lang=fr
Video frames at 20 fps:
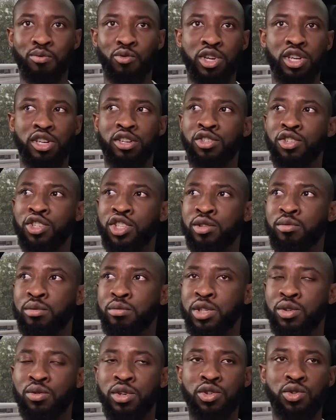moi. Et quand je rentre chez moi, on
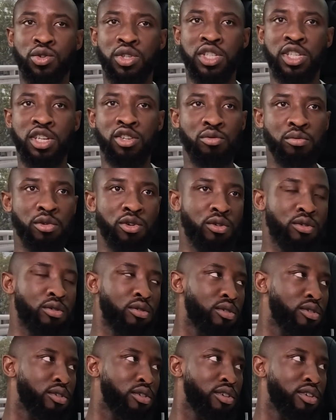me dit Ouais, tu choisis quel numéro
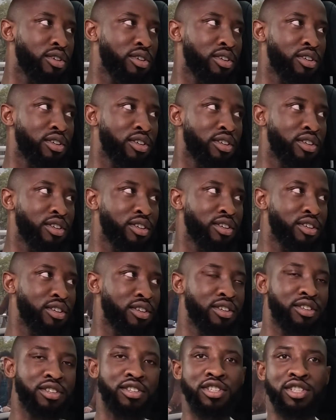
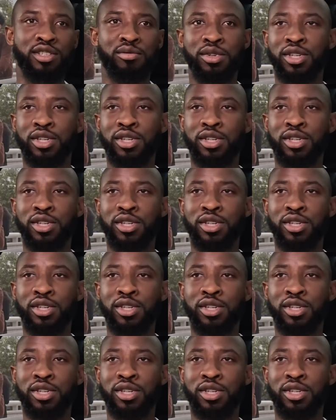il dit,